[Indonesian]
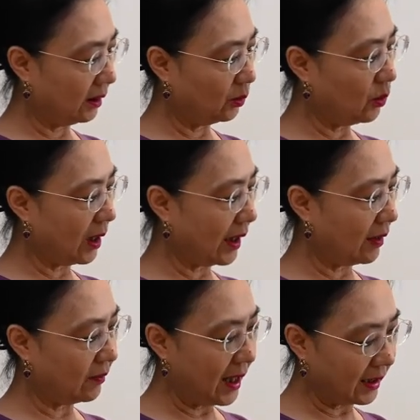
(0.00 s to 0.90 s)
Dua
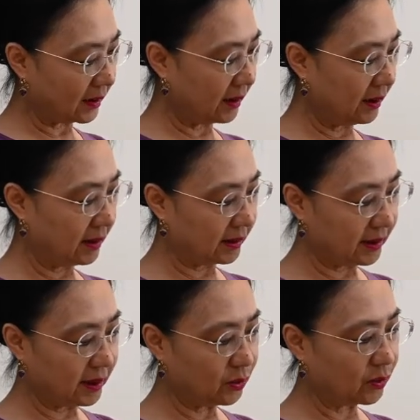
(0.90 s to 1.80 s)
kawat, di
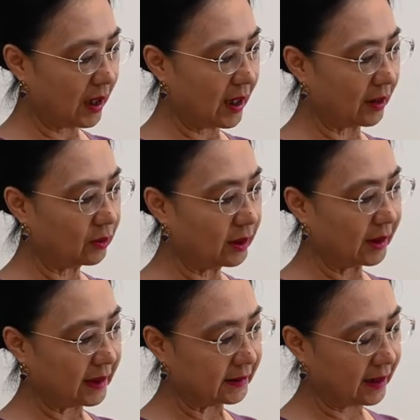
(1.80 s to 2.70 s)
sini juga lalu
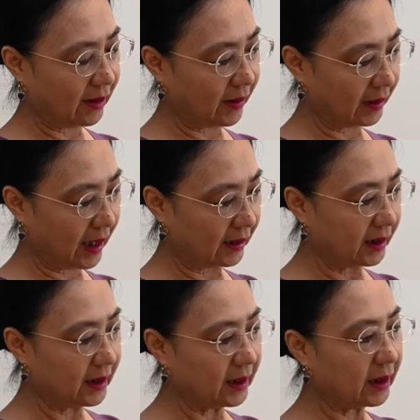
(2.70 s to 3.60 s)
dikasih kawat lagi.